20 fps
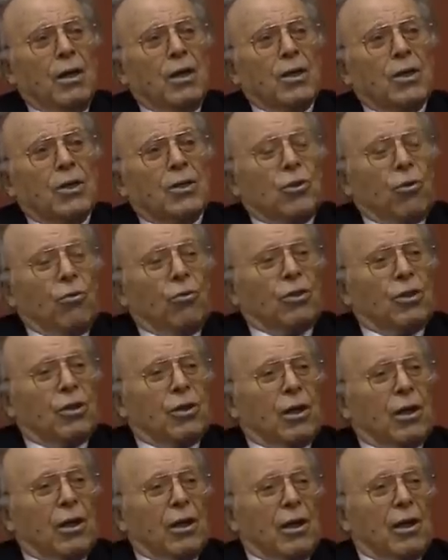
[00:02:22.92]
Что вот
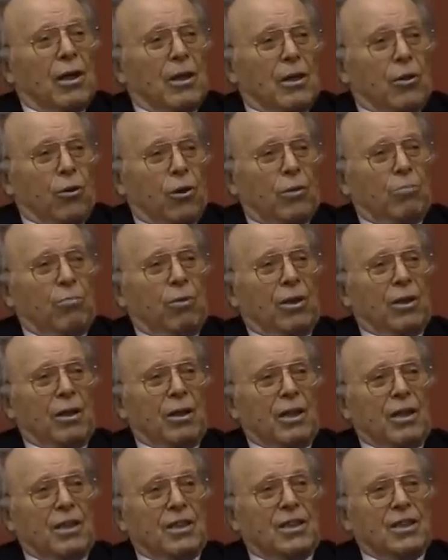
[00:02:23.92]
э, Лот был
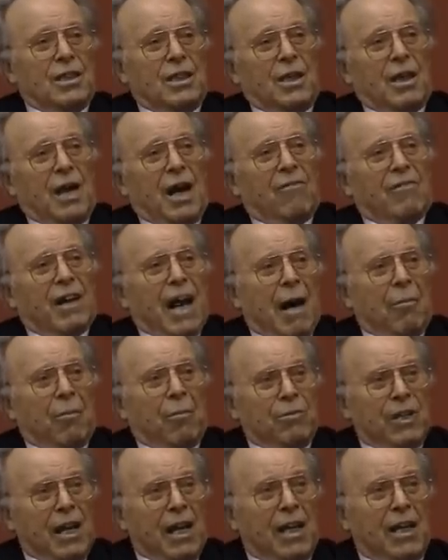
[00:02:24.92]
из э,
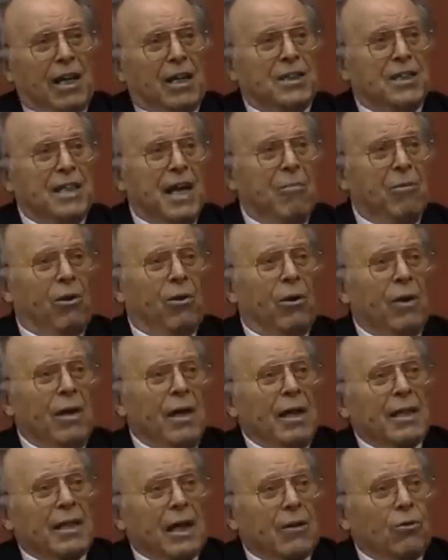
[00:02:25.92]
Авраамом делили землю,
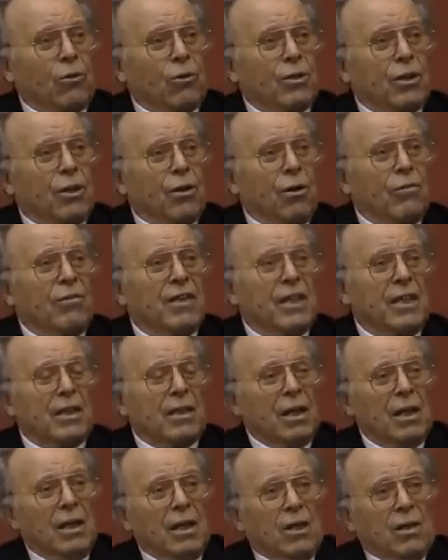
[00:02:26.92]
так Лот говорит,
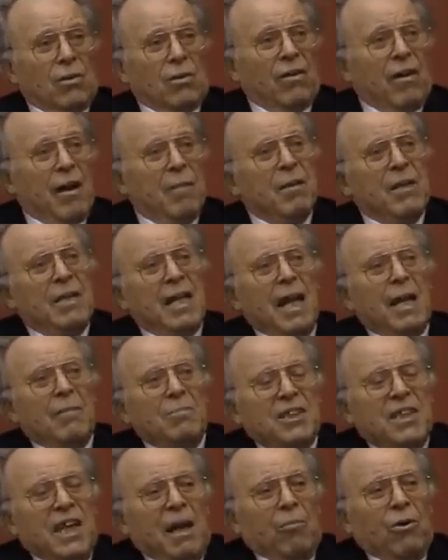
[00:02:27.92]
давай
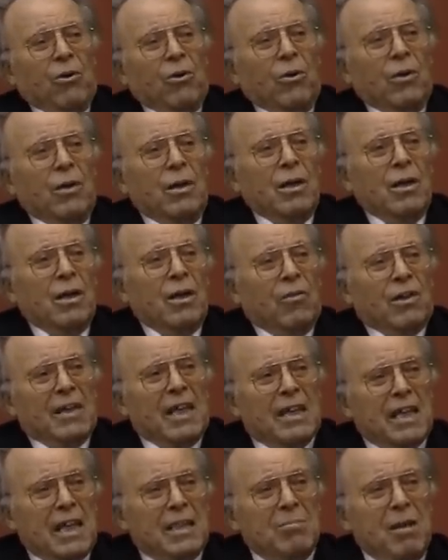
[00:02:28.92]
поделим землю. Вот
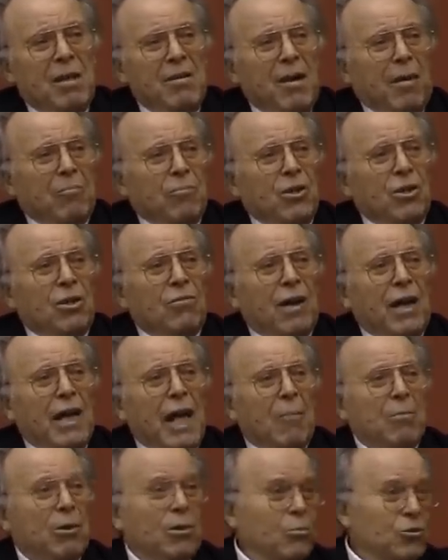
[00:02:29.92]
эта земля будет
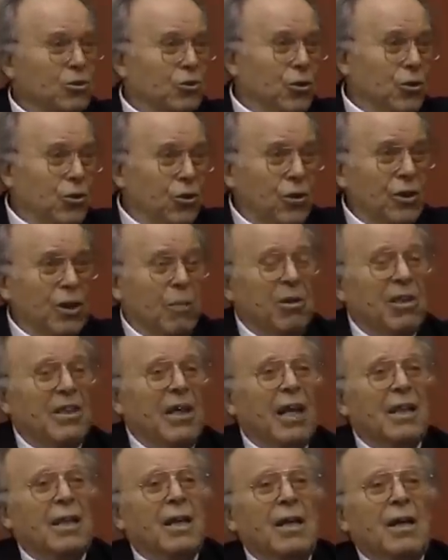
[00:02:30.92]
твоя, потому что ее тебе
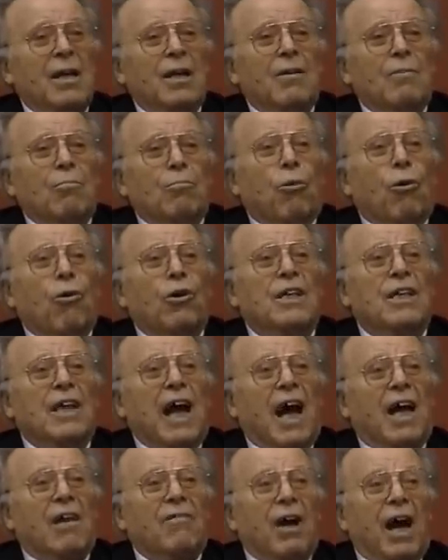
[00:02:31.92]
дал Бог
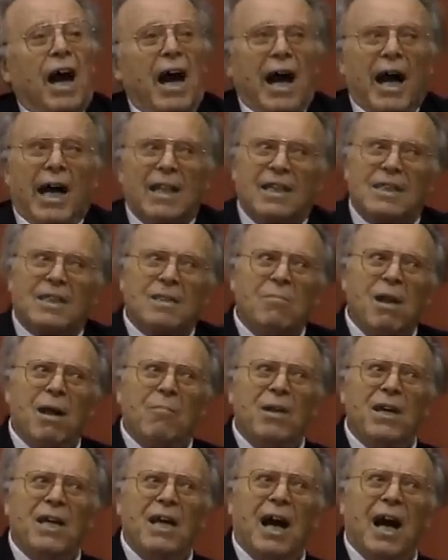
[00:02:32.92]
Яхва. А эта земля
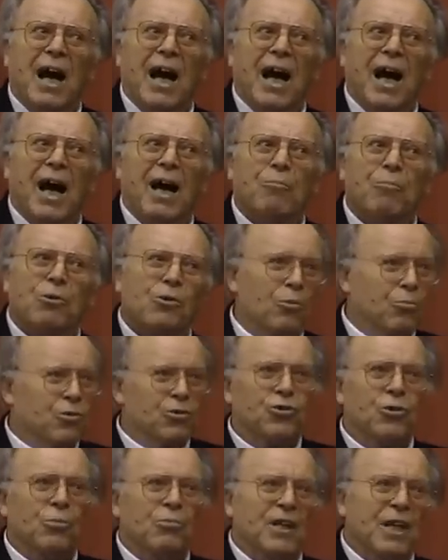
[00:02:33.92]
моя, потому
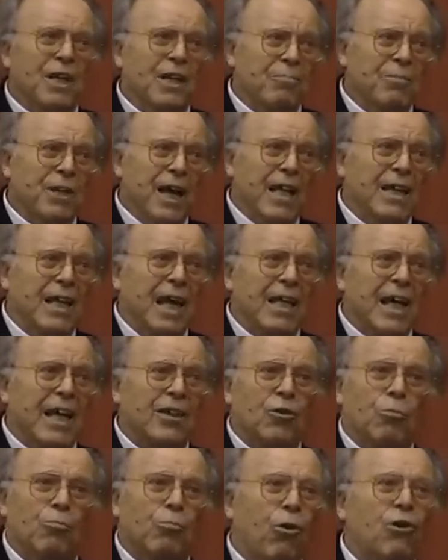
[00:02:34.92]
что мне дал
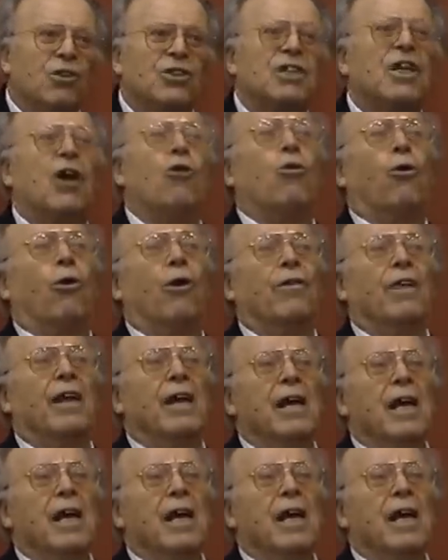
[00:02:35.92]
это Бог Сагон.